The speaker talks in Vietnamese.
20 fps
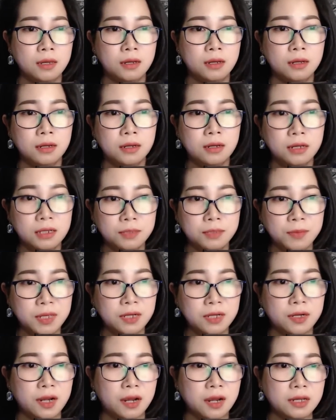Lương
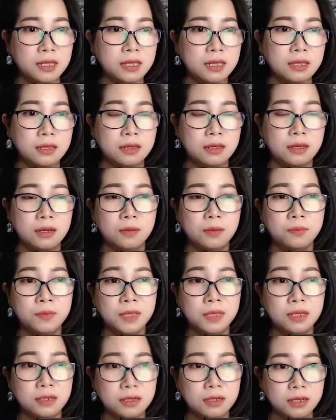vừa nói
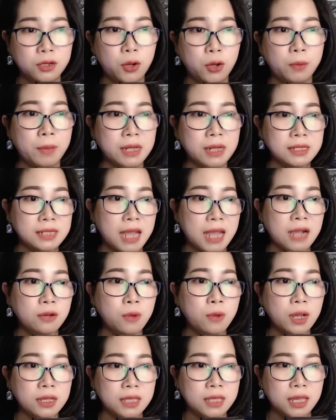vừa đưa đôi mắt sáng
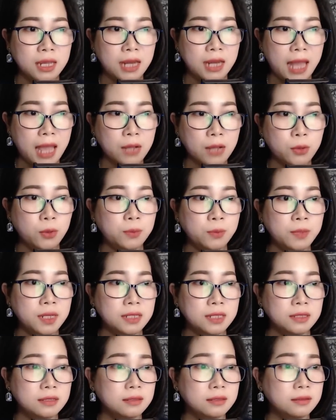quắc kỳ lạ của
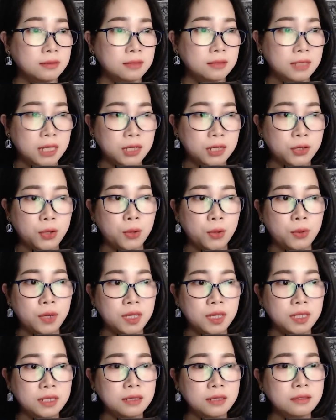mình nhìn cô
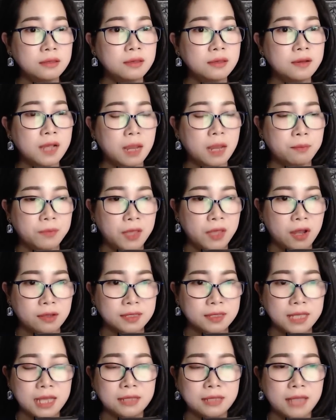Lý như ngầm dò
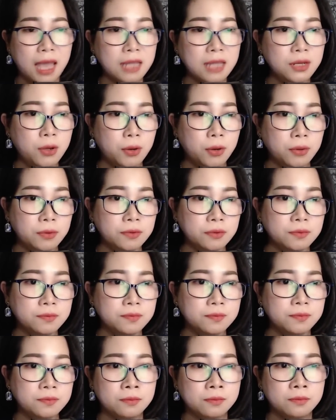xét thái độ.
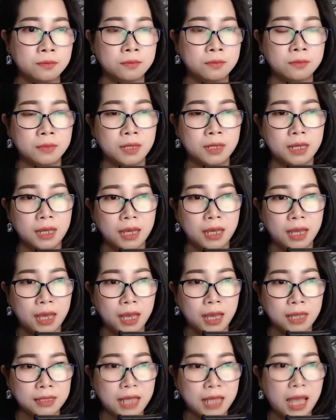
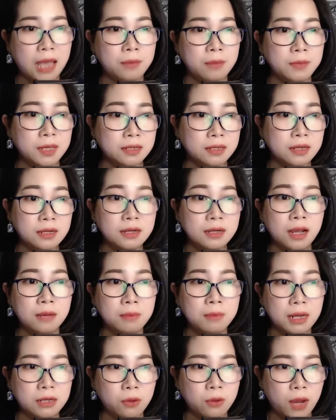Anh ta vẫn đứng ở
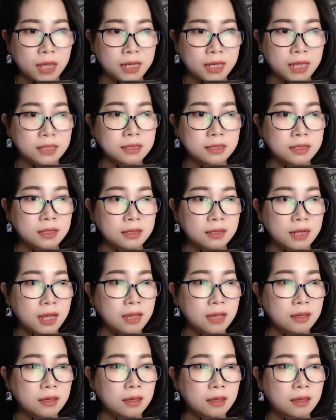bên ngoài cánh cửa,
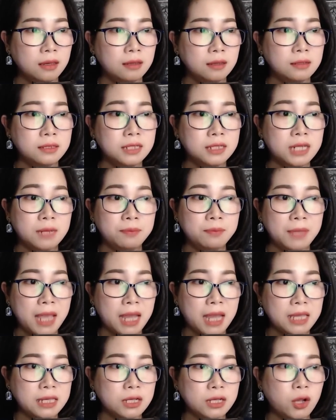trên
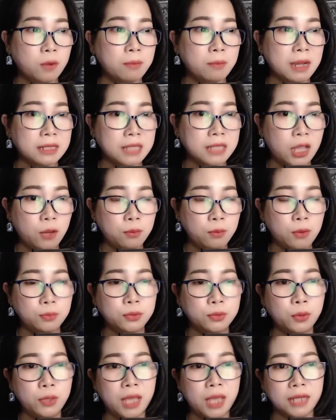vai còn mang theo một
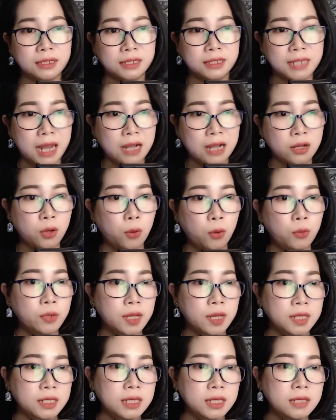túi hành trang cũ
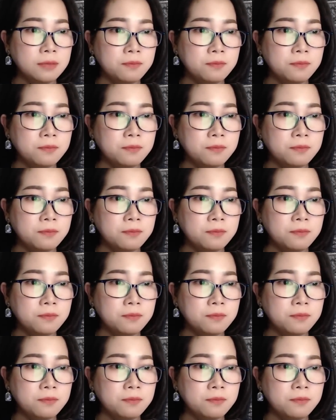kỹ.